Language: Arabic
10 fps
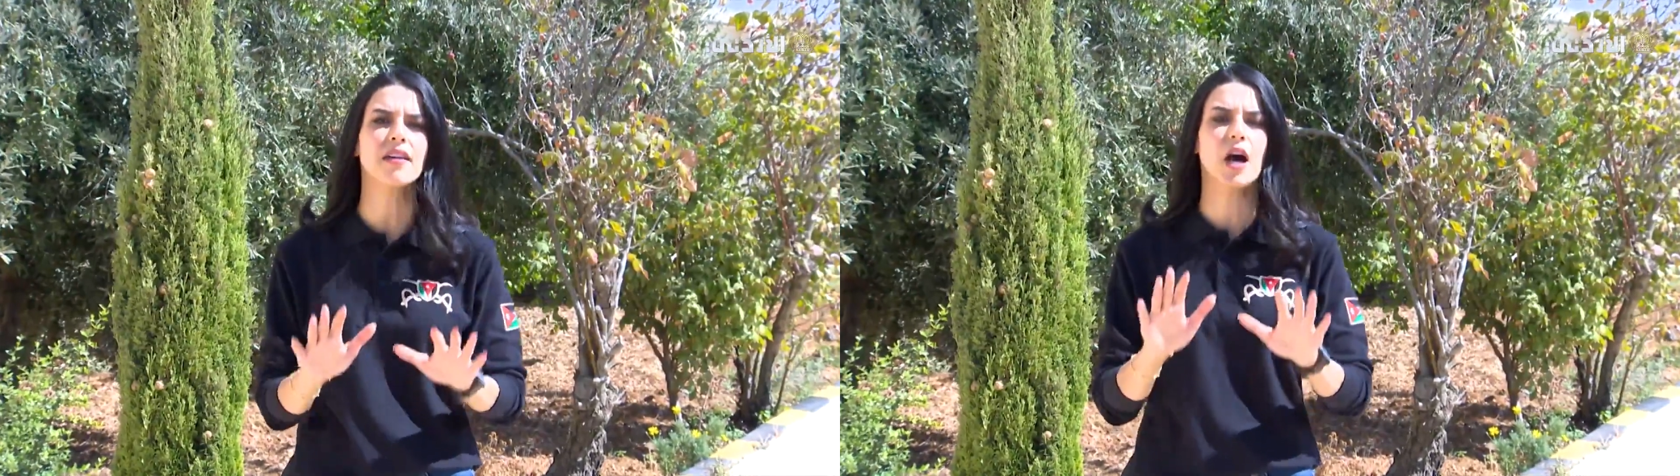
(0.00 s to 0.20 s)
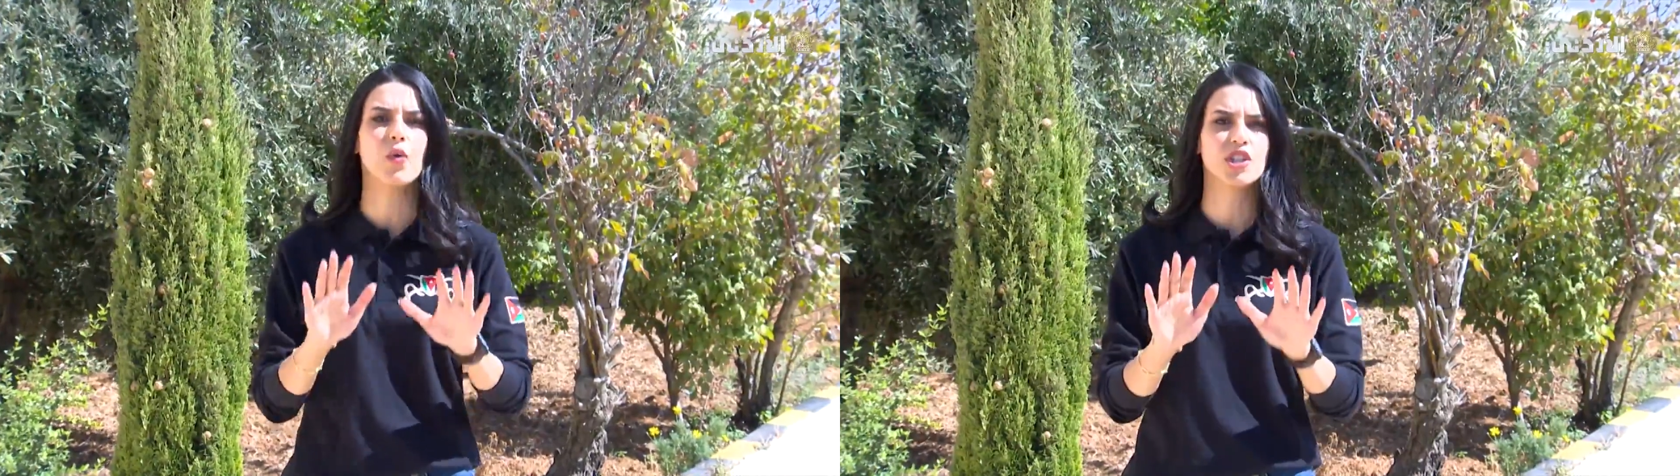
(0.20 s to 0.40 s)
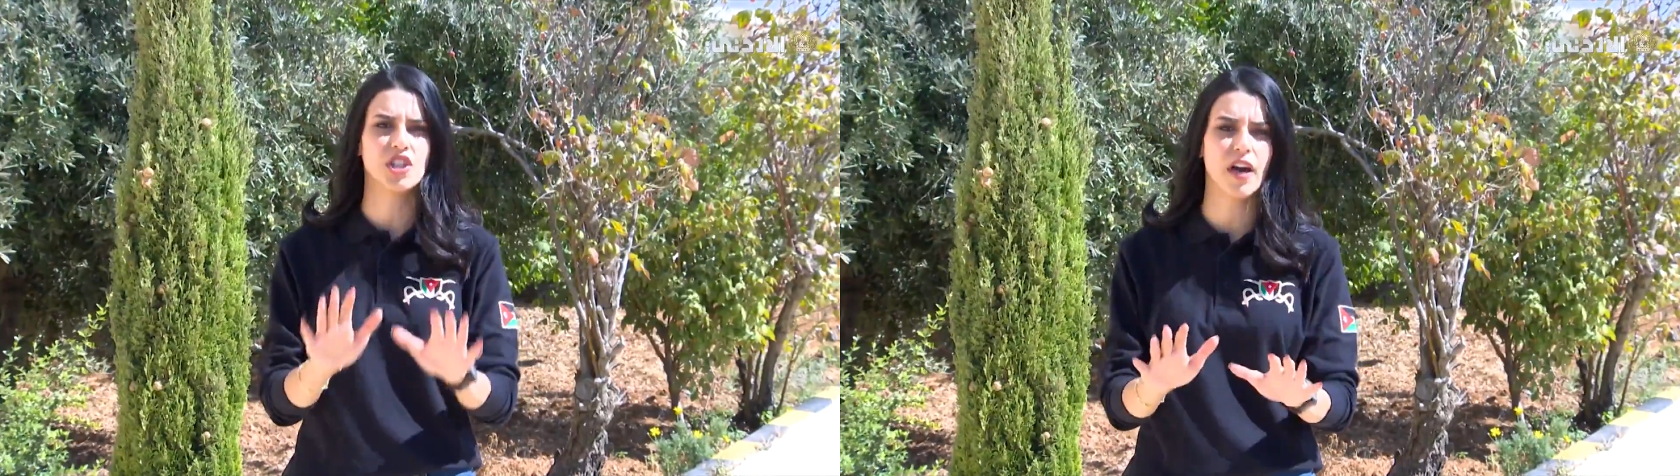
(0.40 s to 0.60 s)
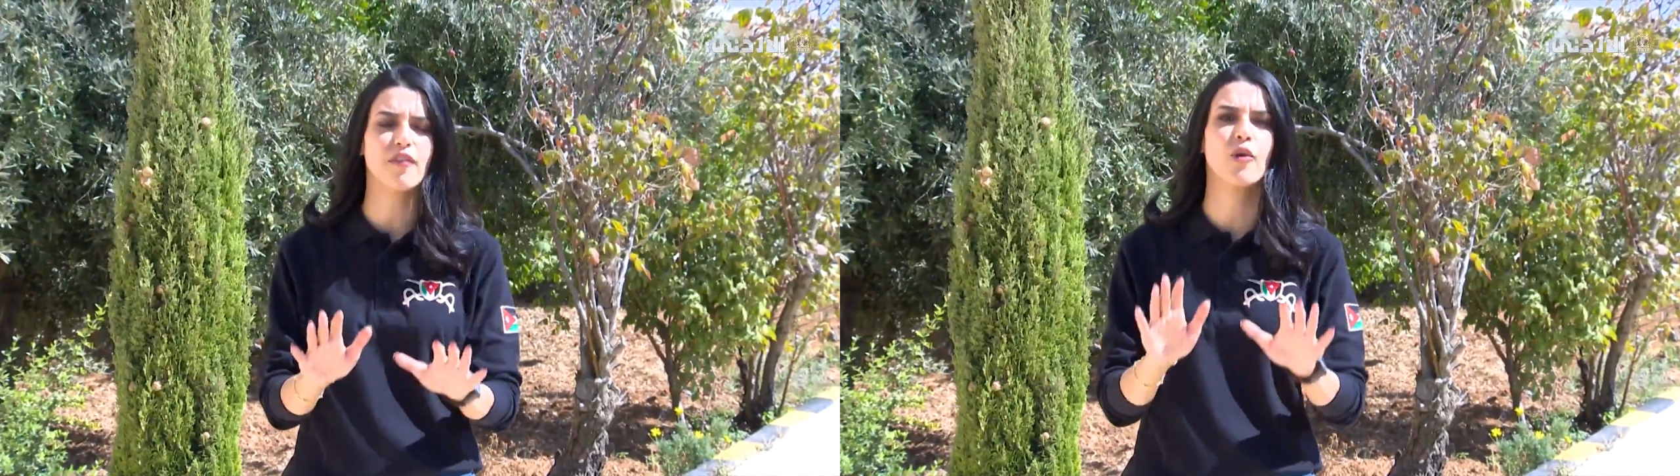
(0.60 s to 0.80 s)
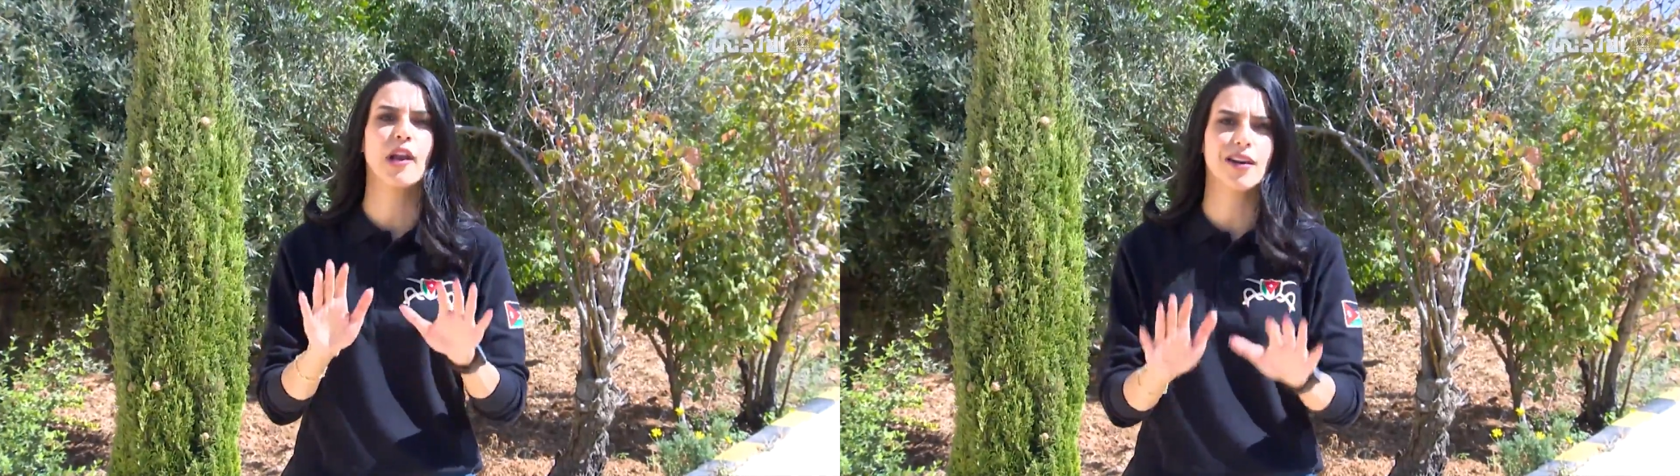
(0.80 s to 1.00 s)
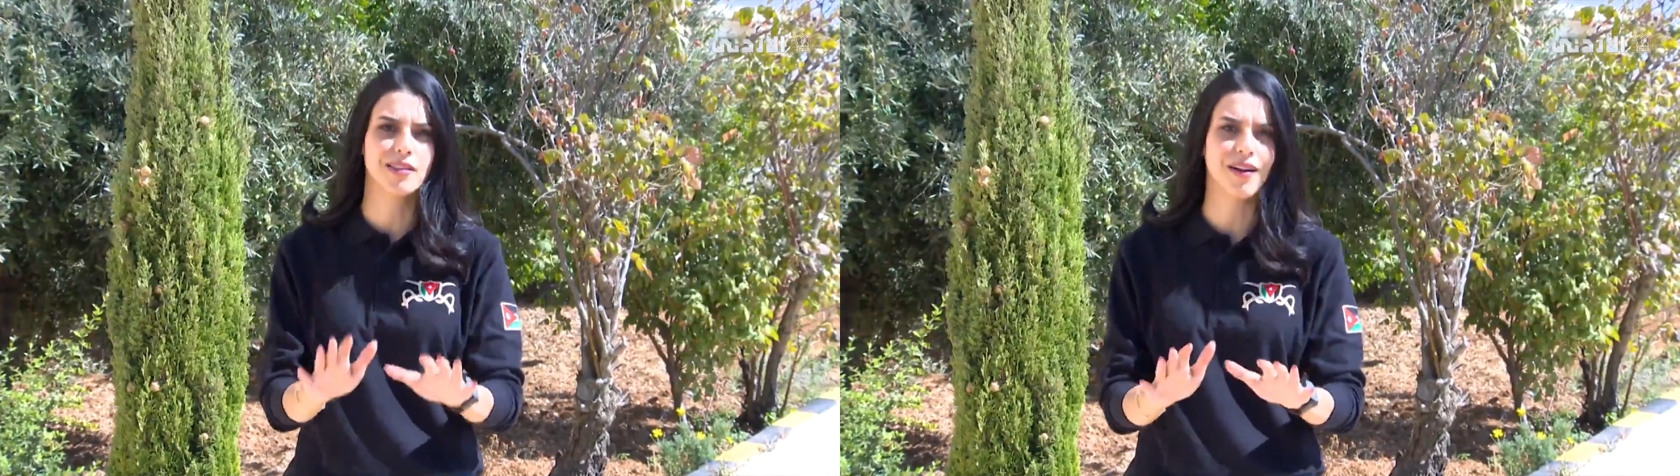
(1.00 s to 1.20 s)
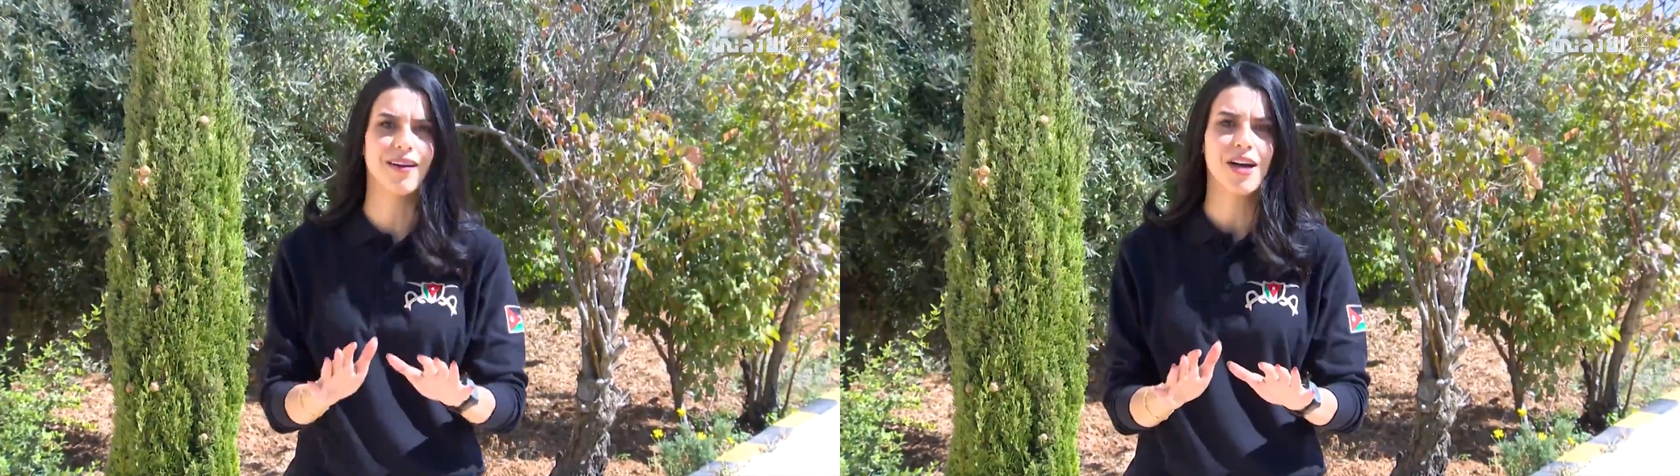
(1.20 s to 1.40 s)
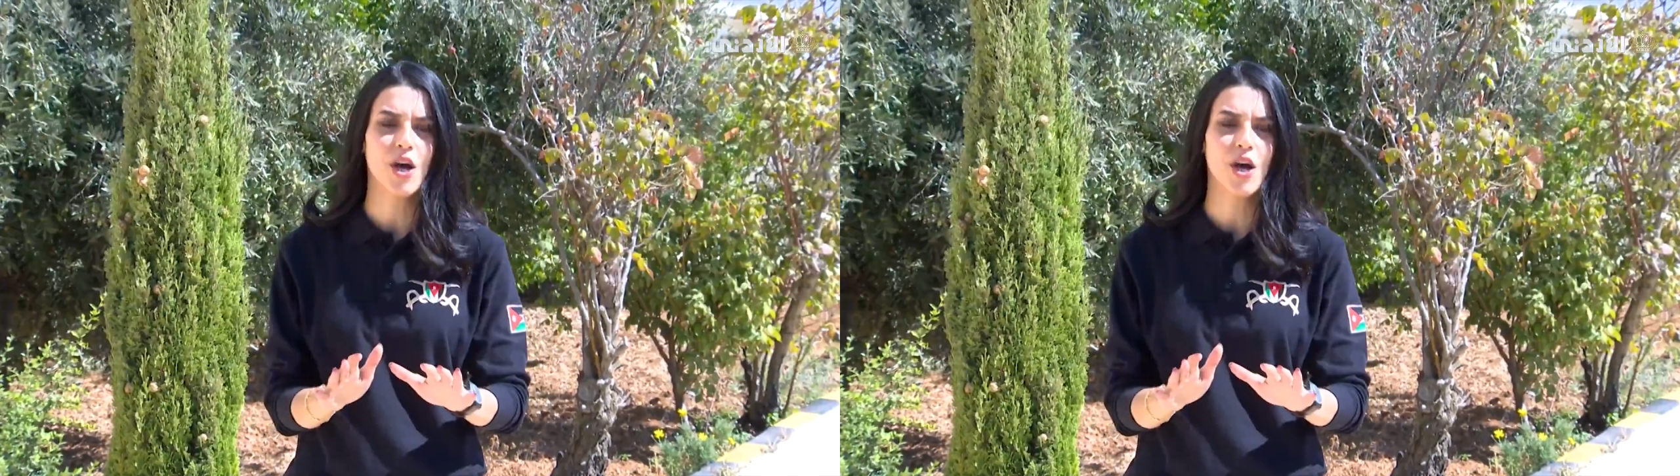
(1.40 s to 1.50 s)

نحو الشغف والعطاء